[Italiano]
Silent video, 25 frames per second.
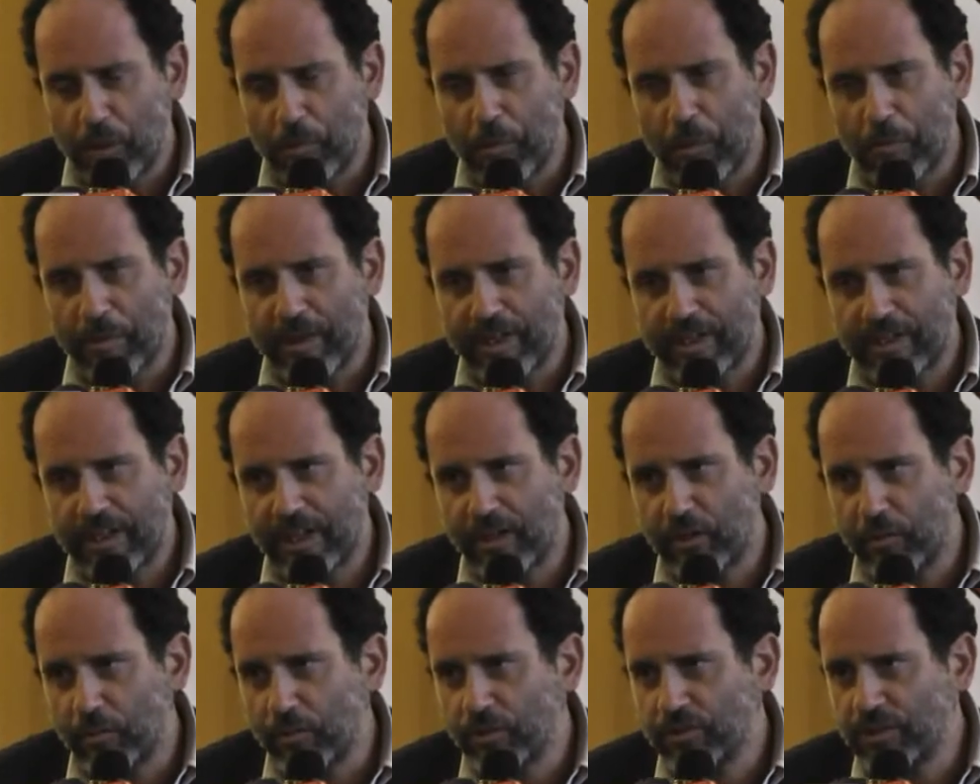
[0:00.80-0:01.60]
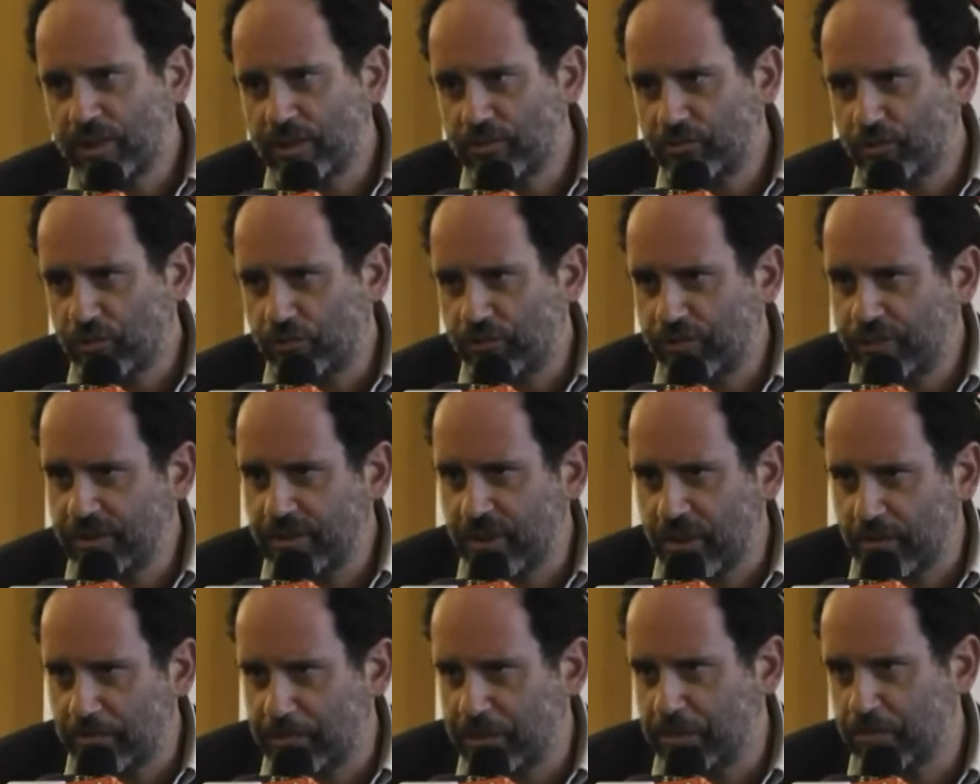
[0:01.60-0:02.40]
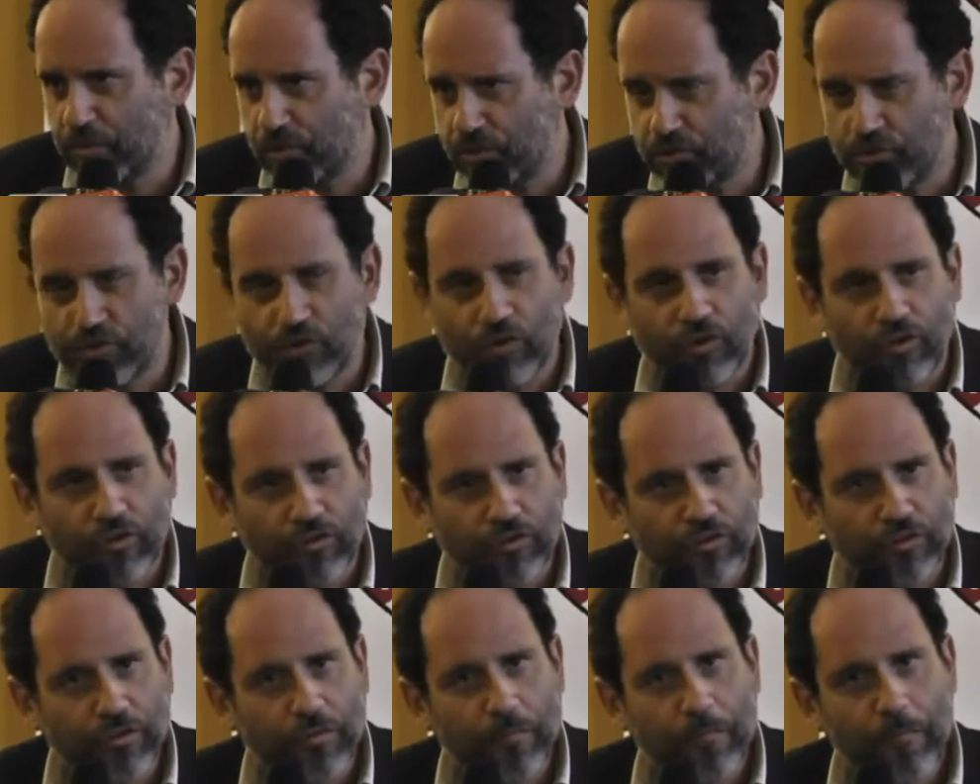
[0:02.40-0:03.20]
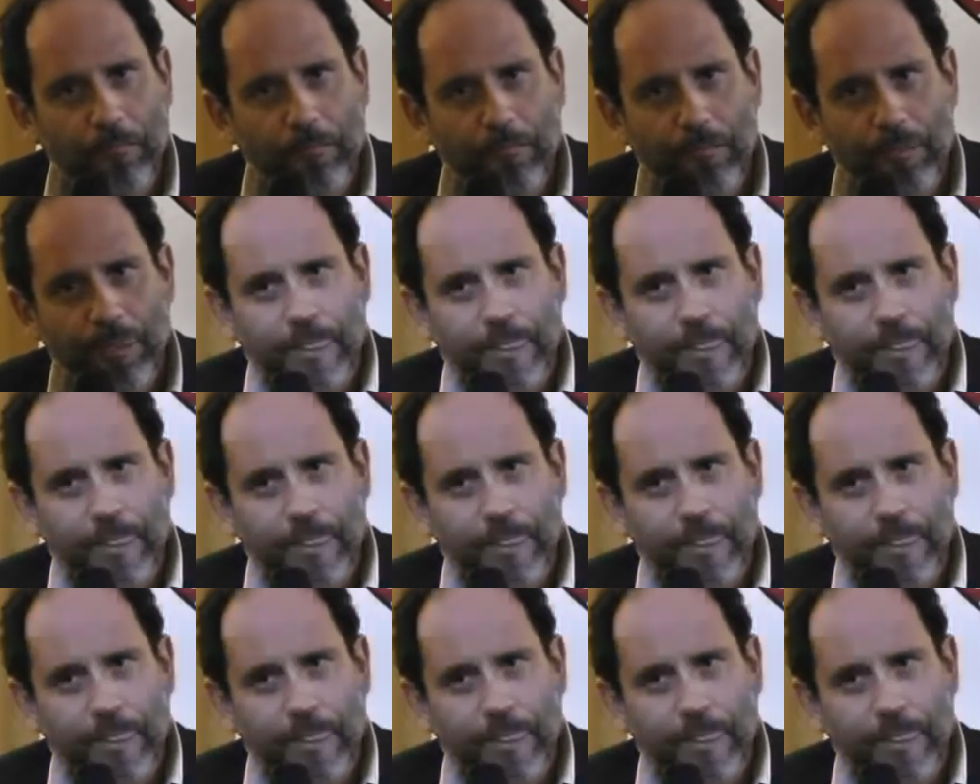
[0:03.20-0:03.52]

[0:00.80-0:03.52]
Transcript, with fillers: proprio perché, come ho detto fin dal primo giorno,